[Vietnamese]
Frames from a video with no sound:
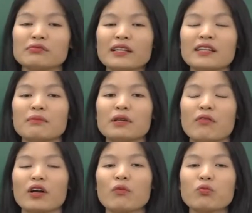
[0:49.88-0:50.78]
Chúng ta tìm
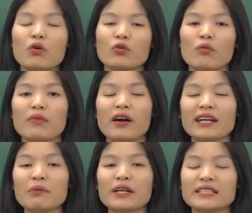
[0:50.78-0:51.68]
hiểu về công cuộc đổi mới
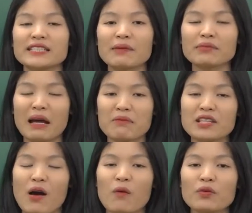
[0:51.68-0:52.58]
năm
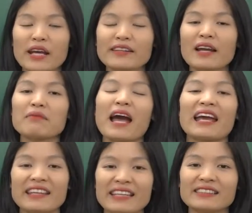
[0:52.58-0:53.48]
1986 đến năm
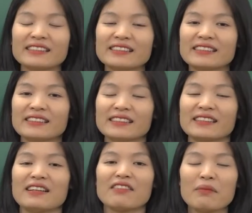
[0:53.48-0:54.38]
2000.
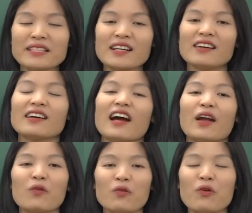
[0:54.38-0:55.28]
Và bây giờ
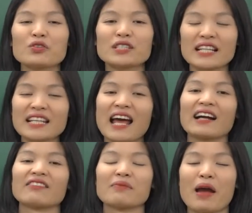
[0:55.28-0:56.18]
hãy cùng cô sẵn
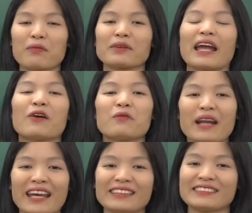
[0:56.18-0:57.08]
sàng bài học ngày hôm
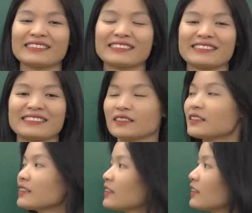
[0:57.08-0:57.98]
nay.
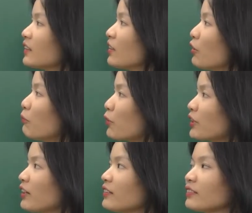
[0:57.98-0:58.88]
Một
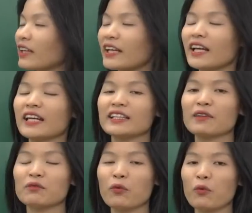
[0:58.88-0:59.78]
lớn tình hình
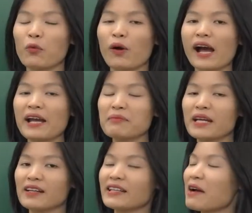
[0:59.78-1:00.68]
nhiệm vụ của hai
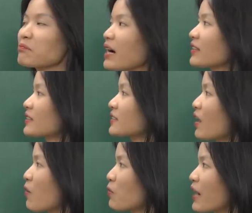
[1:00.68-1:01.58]
miền Nam Bắc
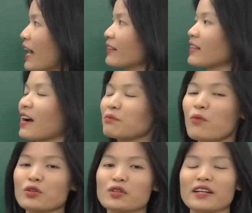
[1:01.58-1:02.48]
sau đại thắng
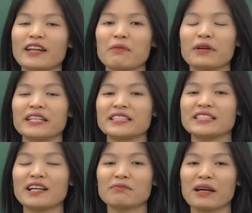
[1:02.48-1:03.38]
mùa xuân năm
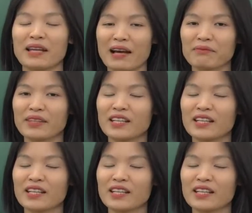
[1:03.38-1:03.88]
1975.